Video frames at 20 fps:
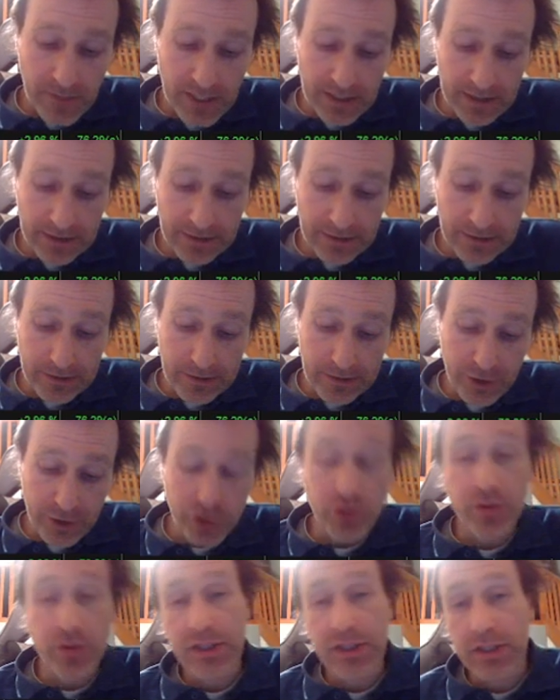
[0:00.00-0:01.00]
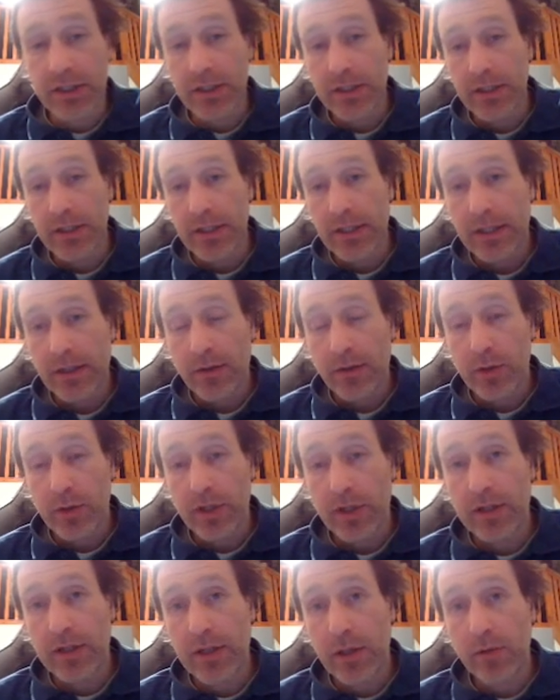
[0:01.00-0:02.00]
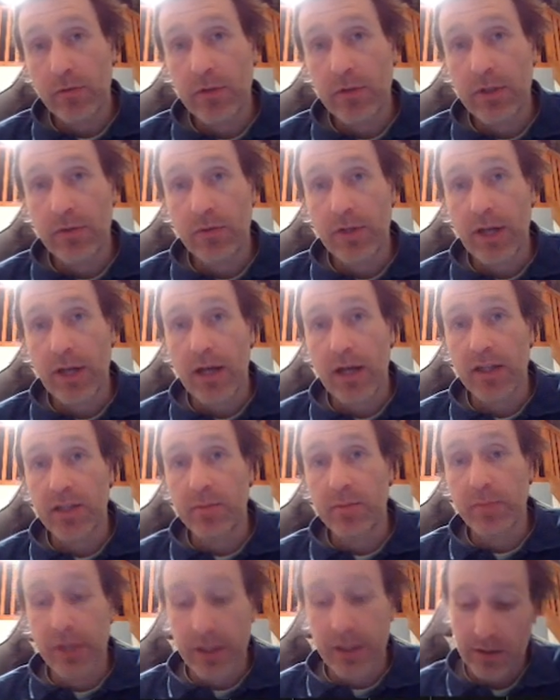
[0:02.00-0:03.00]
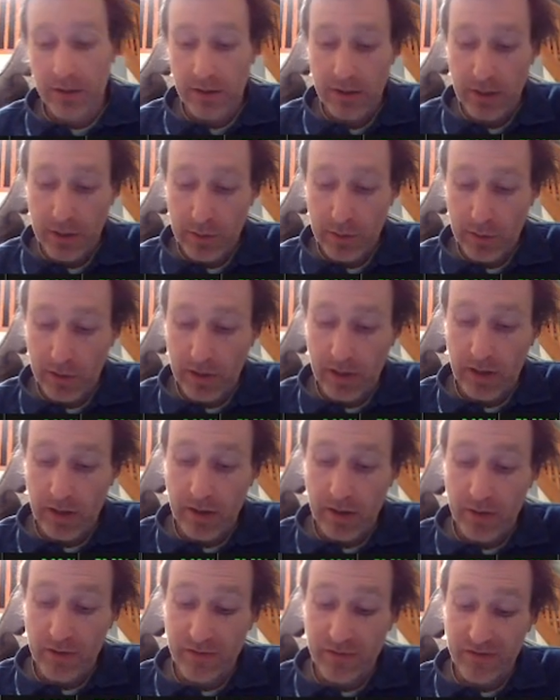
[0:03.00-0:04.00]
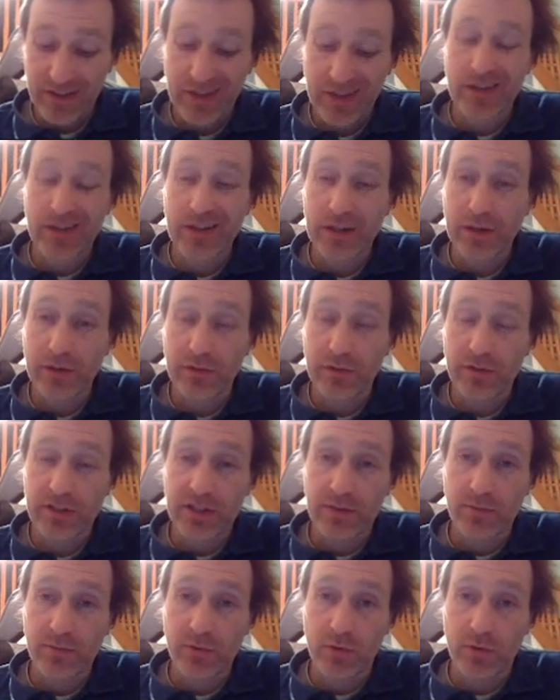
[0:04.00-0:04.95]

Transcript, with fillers: Euh, jeudi, aux États-Unis, on aura eBay, ce sera 25 centimes de